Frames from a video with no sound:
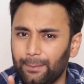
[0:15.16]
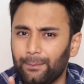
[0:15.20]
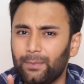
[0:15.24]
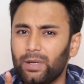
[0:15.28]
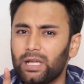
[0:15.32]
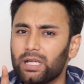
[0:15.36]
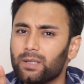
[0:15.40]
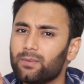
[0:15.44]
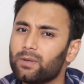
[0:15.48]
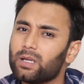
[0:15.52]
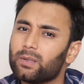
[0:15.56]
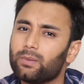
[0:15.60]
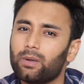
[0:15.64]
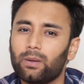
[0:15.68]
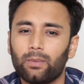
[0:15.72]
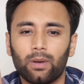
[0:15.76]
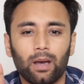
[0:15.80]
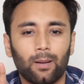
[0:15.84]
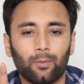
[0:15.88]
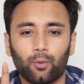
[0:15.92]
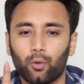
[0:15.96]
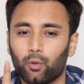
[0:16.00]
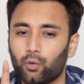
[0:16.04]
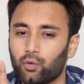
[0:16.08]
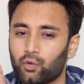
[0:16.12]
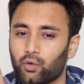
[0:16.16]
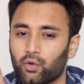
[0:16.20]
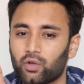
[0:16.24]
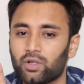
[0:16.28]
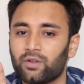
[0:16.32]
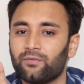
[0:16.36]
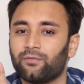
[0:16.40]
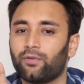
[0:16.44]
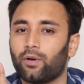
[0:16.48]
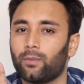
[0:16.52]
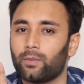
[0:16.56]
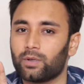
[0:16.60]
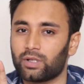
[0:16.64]
बीच बीच में मैं आपको कुछ कुछ
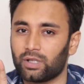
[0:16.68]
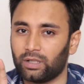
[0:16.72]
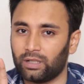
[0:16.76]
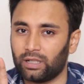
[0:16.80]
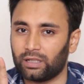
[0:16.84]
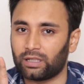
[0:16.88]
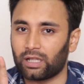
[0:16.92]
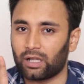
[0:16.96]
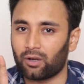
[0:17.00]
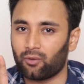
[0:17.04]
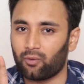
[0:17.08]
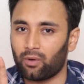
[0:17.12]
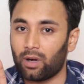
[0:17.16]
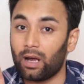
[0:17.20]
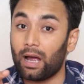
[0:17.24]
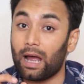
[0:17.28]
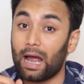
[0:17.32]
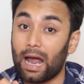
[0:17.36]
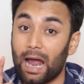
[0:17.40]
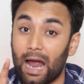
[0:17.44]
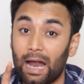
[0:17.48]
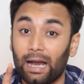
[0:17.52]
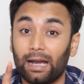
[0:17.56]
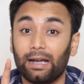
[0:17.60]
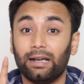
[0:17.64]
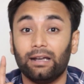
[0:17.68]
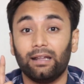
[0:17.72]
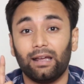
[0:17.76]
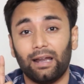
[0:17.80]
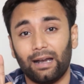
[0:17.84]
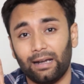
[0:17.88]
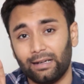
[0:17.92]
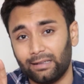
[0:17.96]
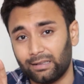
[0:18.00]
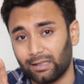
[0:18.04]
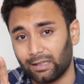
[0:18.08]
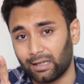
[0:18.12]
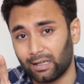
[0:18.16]
इन्फॉर्मेशन देता रहूँगा एंड
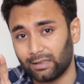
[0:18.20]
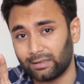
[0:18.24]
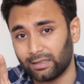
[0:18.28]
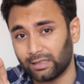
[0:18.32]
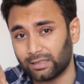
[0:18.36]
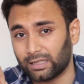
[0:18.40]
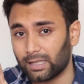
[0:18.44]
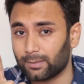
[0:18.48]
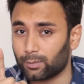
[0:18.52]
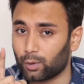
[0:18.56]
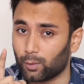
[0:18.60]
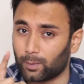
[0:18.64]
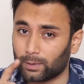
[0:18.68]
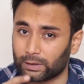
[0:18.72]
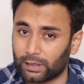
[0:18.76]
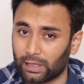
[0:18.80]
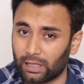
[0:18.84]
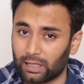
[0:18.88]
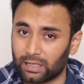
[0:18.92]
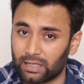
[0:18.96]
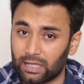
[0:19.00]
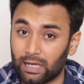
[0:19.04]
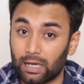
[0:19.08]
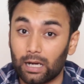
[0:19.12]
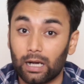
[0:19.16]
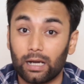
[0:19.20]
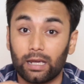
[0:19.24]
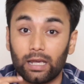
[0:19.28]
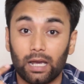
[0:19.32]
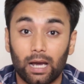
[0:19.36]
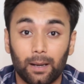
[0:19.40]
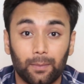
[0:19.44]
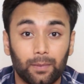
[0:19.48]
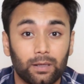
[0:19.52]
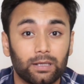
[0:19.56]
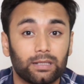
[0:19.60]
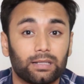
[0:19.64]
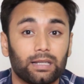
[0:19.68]
एंड तक आते आते आपको पता लग जाएगा कि
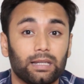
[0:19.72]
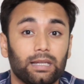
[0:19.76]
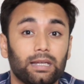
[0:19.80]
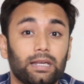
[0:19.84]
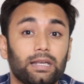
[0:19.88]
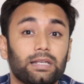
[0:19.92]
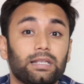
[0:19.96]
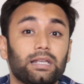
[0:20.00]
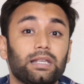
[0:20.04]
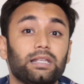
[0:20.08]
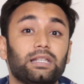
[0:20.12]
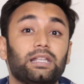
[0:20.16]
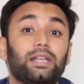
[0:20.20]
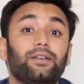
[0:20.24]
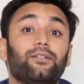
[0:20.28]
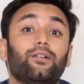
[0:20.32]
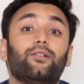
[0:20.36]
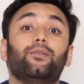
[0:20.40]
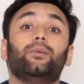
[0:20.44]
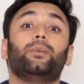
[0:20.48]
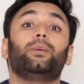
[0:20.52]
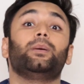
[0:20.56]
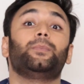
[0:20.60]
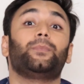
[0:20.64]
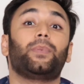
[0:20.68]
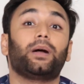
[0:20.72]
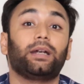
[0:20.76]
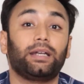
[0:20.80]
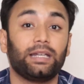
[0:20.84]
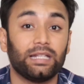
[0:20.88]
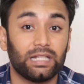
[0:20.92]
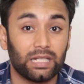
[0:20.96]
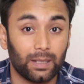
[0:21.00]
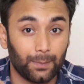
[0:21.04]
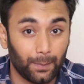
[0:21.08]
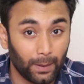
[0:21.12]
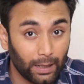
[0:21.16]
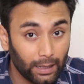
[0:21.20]
आप किस तरीके से इस गिव अवे में
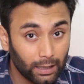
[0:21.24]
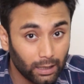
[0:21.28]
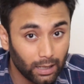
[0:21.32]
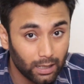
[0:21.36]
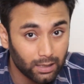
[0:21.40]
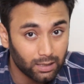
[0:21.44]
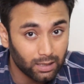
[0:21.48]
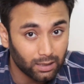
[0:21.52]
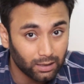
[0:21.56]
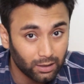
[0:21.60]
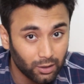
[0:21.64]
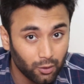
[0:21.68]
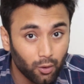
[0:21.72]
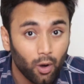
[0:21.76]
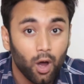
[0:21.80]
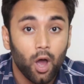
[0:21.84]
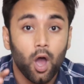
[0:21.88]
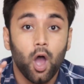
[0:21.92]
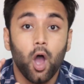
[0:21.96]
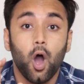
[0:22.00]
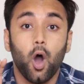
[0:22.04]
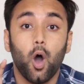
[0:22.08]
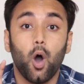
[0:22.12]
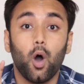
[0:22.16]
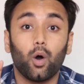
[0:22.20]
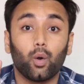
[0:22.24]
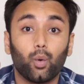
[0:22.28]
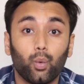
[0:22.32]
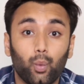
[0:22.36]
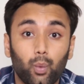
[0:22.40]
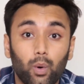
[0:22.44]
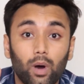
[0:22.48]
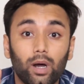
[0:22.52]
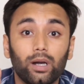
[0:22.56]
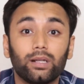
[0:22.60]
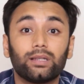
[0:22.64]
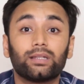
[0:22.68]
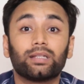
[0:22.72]
पार्टिसिपेट कर सकते हो और
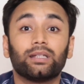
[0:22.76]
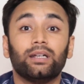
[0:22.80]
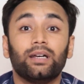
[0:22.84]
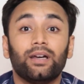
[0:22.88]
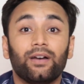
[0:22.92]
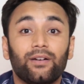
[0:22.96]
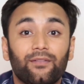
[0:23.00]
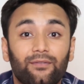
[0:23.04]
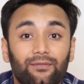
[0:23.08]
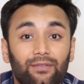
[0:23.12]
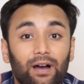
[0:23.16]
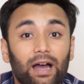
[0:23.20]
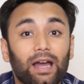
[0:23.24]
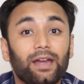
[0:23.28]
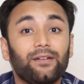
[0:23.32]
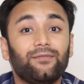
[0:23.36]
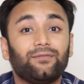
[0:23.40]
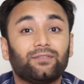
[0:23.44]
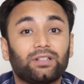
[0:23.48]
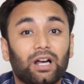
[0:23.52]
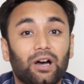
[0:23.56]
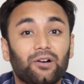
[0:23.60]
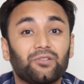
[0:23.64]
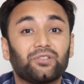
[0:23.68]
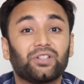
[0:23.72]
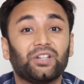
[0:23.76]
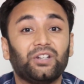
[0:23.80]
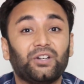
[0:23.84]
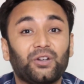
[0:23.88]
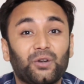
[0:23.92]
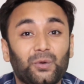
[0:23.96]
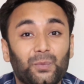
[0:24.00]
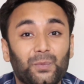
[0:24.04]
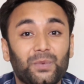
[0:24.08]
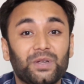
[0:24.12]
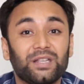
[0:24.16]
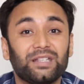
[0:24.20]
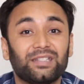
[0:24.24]
वर्थ फाइव थाउजेंड
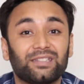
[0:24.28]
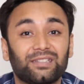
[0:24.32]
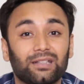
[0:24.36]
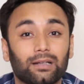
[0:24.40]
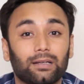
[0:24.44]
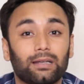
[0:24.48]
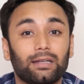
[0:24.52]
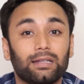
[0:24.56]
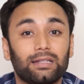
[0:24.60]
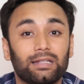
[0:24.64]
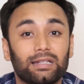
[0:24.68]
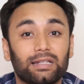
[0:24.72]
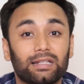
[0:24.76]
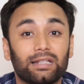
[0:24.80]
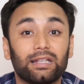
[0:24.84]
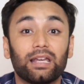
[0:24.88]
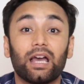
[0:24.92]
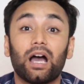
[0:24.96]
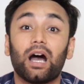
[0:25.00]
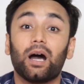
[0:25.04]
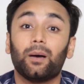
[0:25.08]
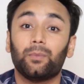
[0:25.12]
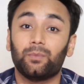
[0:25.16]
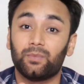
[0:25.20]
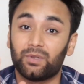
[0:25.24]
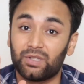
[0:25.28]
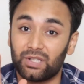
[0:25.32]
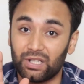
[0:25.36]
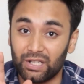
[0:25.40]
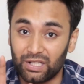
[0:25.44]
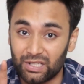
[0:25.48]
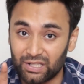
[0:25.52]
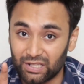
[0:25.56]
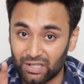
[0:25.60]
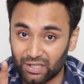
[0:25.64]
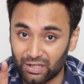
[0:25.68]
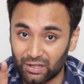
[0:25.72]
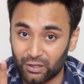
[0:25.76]
रुपीज़ तक की चीज़ें आप
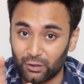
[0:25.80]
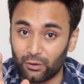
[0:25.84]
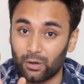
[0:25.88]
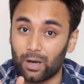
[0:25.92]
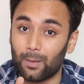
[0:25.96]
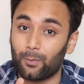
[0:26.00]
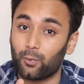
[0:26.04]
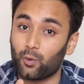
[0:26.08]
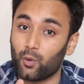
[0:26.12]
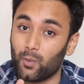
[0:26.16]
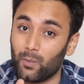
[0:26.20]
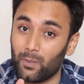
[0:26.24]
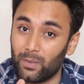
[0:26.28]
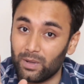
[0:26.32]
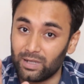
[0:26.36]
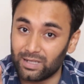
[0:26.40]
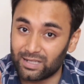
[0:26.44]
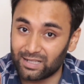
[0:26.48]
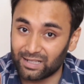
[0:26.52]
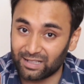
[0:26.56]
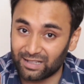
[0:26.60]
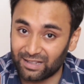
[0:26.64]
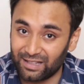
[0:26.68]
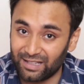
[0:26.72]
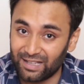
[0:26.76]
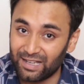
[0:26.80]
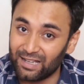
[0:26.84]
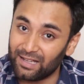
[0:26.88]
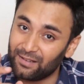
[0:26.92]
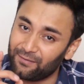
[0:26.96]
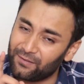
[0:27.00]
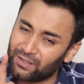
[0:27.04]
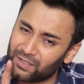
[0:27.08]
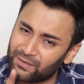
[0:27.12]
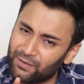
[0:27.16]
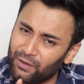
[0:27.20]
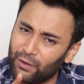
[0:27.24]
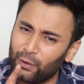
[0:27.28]
जीत सकते हो आपको मिल सकती हैं
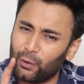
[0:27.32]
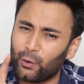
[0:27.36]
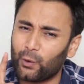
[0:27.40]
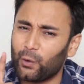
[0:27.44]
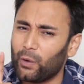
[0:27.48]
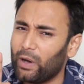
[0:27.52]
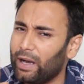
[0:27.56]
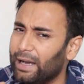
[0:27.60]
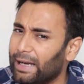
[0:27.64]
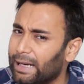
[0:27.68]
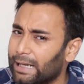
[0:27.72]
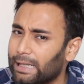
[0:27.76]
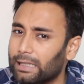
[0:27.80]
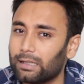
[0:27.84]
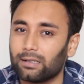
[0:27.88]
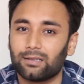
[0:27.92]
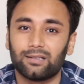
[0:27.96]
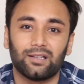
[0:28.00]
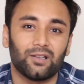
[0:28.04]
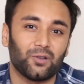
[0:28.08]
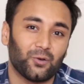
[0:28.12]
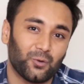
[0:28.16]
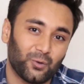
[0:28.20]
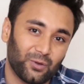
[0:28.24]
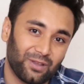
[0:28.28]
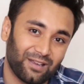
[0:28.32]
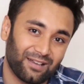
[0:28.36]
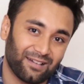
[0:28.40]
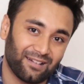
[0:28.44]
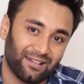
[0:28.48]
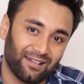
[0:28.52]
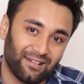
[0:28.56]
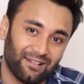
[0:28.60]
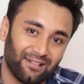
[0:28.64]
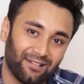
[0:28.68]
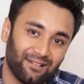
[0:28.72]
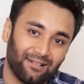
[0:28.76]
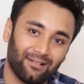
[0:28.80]
इस वीडियो को एंड तक ज़रूर
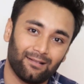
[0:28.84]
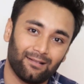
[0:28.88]
देखना